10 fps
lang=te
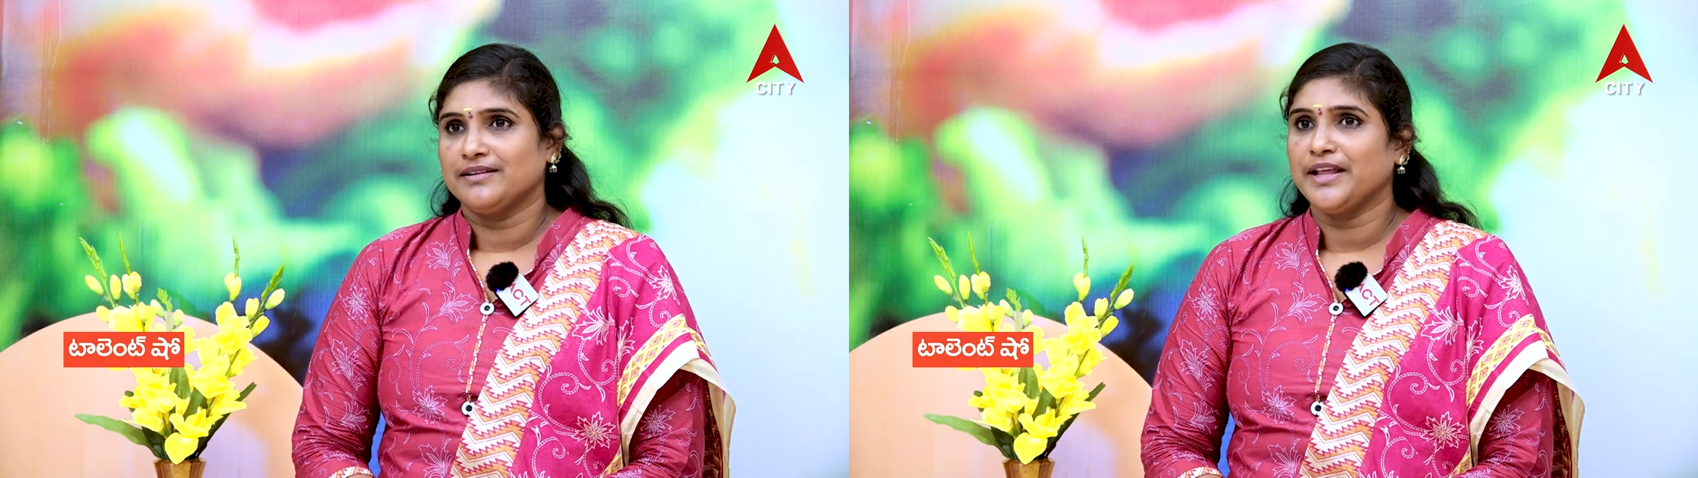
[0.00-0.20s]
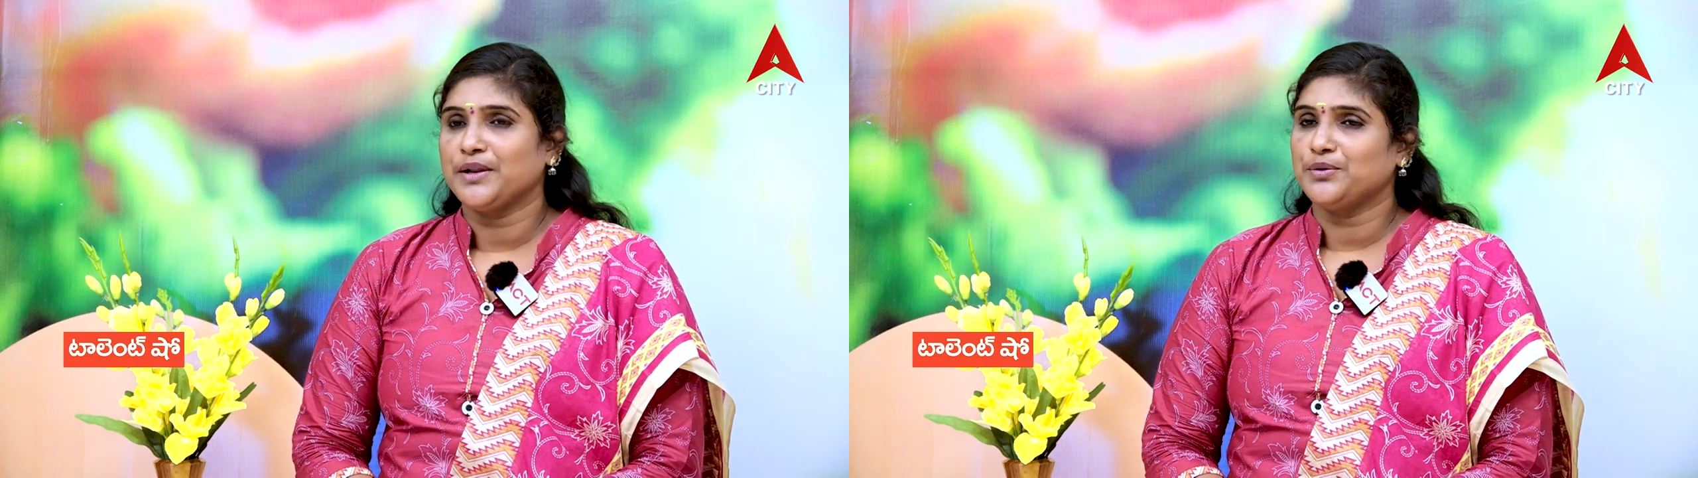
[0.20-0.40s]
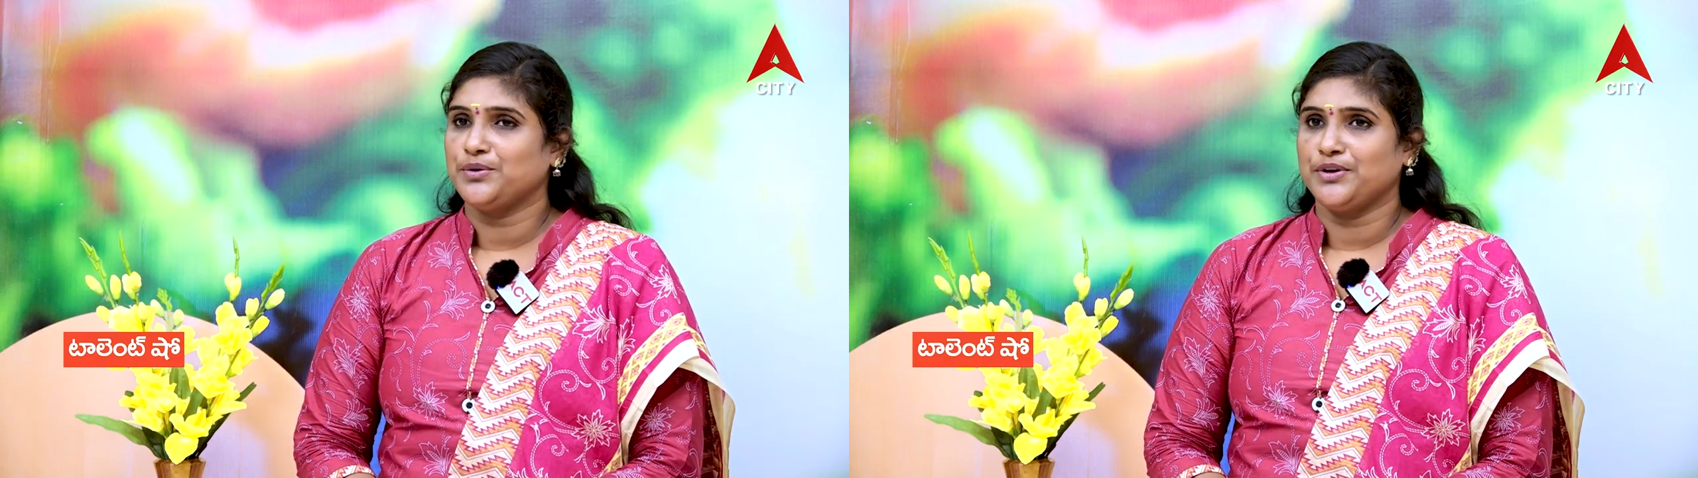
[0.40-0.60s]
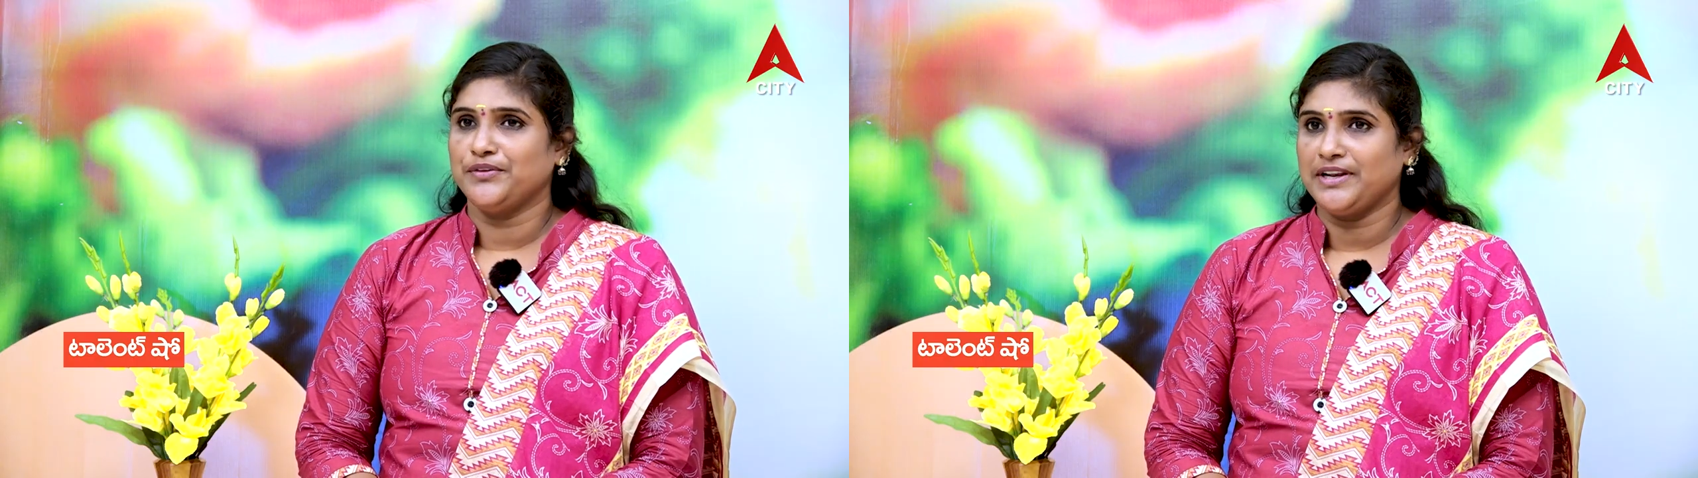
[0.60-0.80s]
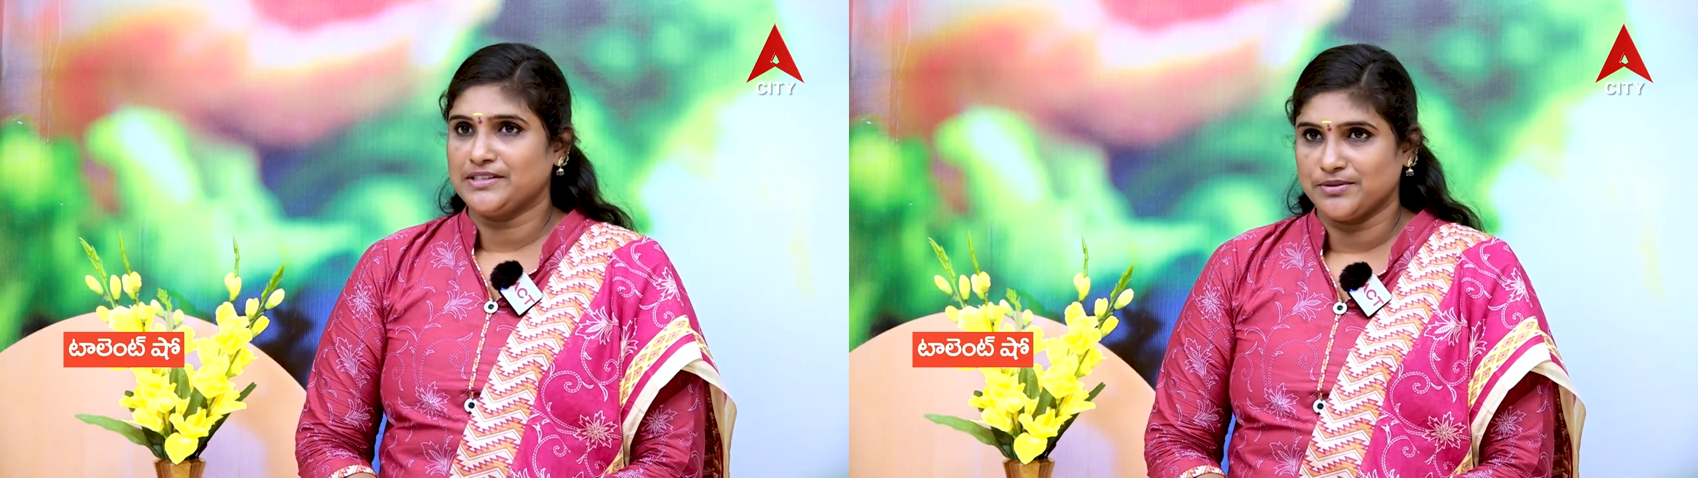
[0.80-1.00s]
నేను
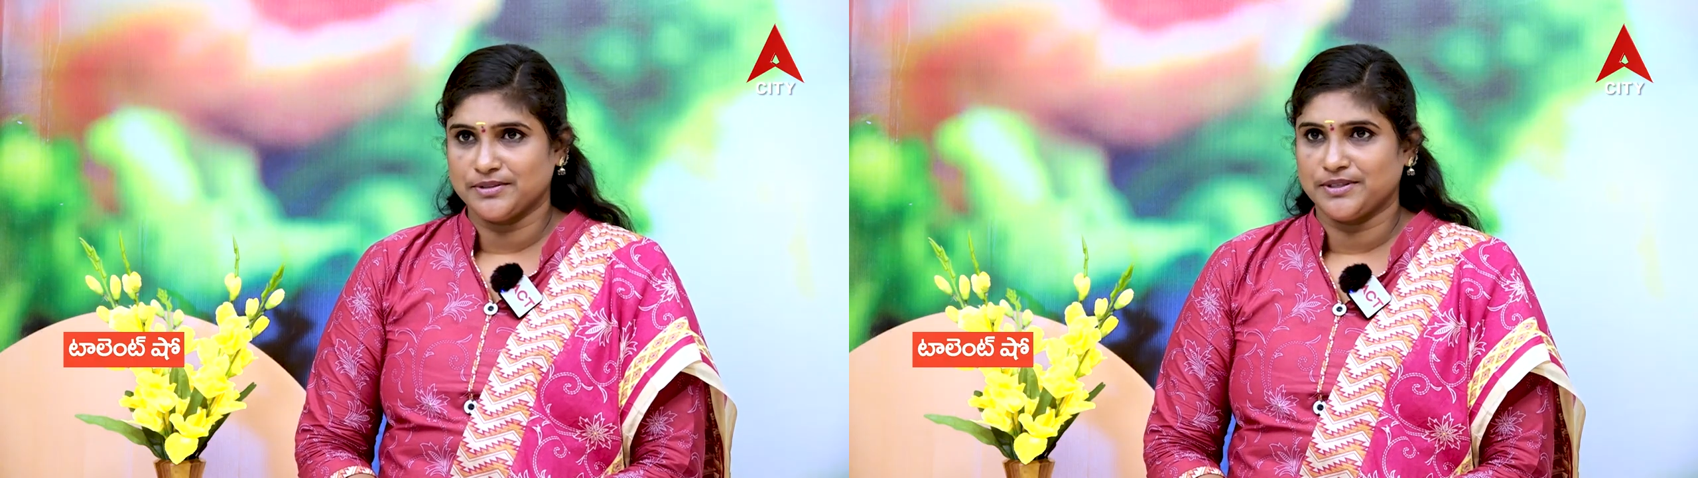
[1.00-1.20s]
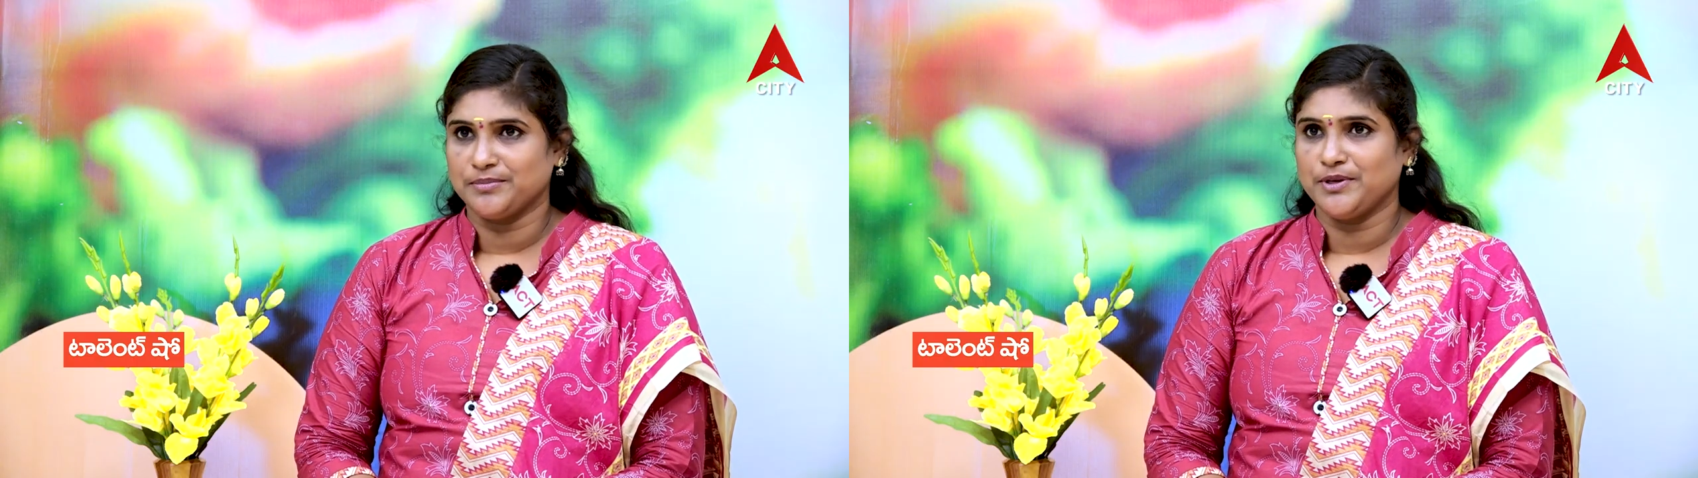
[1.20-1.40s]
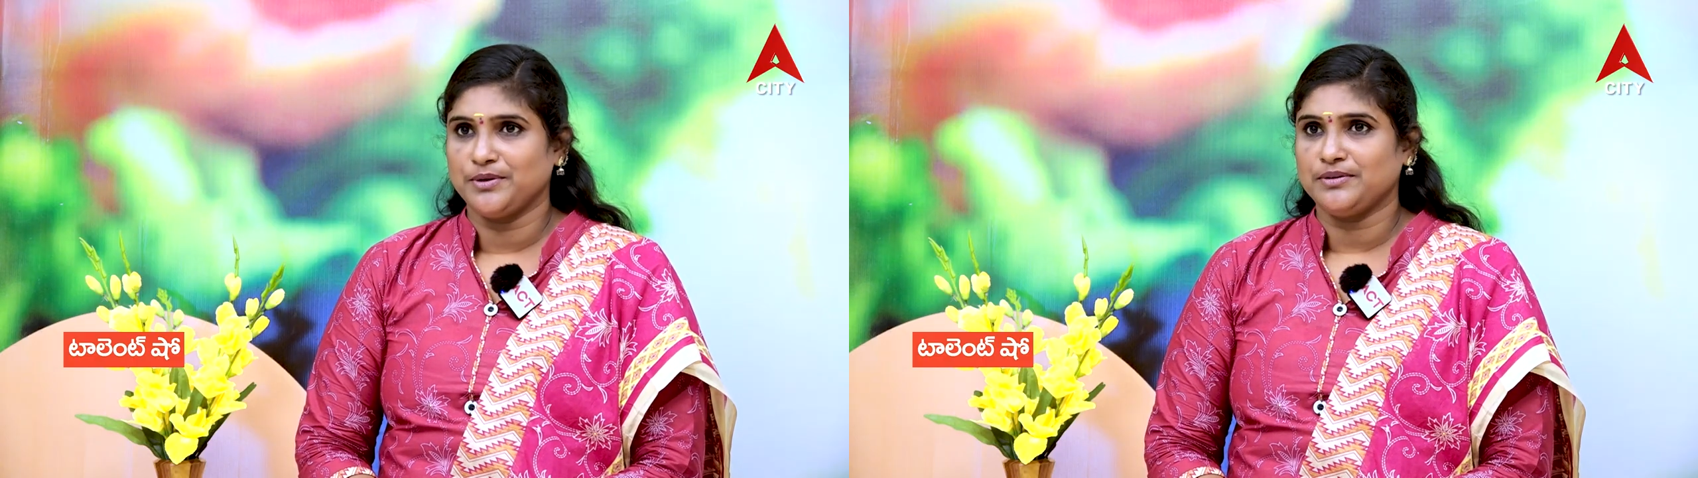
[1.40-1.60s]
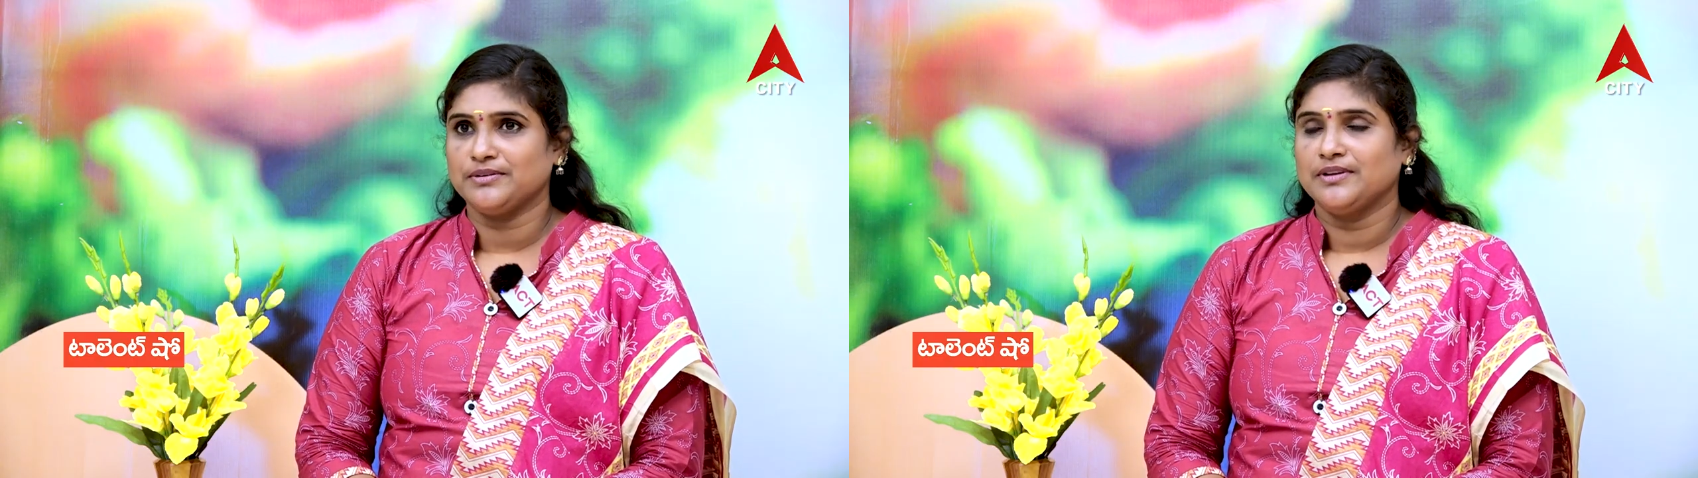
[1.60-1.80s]
రెండు వేల సంవత్సరంలో